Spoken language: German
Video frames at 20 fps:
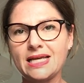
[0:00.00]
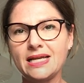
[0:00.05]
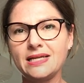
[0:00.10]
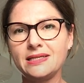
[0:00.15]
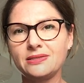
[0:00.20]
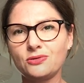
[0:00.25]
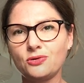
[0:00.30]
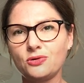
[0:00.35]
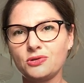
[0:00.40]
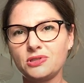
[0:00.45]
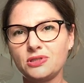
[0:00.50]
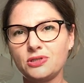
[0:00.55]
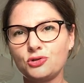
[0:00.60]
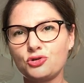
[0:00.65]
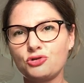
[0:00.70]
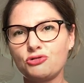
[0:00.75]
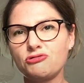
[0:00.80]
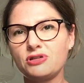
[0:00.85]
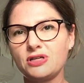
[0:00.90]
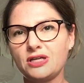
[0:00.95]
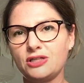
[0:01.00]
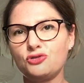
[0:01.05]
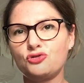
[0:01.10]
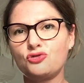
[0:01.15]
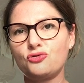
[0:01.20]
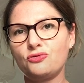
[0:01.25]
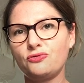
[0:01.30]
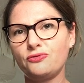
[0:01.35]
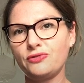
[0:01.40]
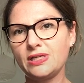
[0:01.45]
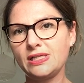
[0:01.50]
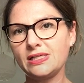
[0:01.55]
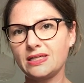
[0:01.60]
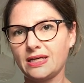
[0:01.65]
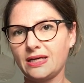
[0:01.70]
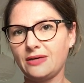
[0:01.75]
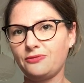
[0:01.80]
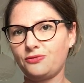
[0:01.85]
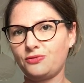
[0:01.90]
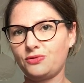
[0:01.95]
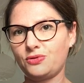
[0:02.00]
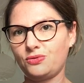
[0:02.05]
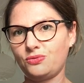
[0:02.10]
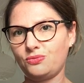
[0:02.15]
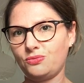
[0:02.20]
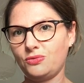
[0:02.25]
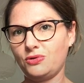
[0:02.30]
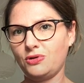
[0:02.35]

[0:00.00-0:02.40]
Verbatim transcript: alles kostet schon ganz schön viel Kraft.